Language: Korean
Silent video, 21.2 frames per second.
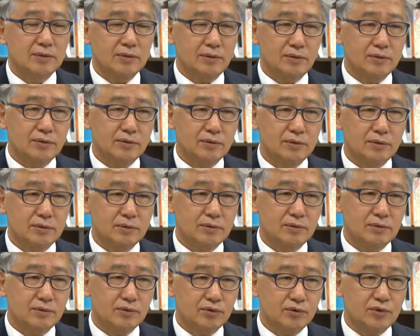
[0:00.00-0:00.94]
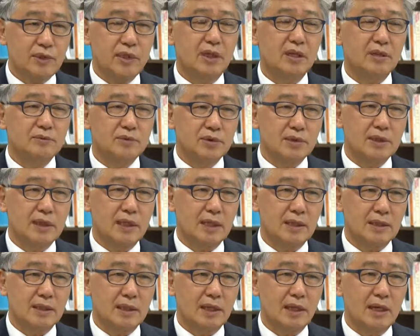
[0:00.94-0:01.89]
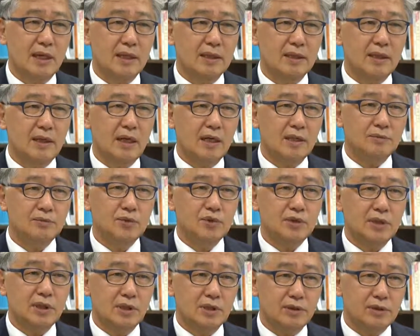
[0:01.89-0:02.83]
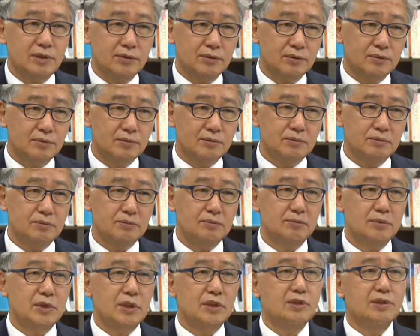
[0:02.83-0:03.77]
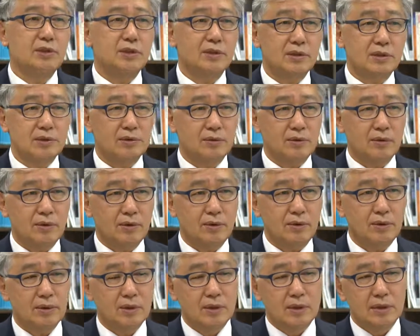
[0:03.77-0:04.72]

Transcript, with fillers: 또는 음, 주택의 문제라든가 이러한 문제들을 좀 음, 현실적으로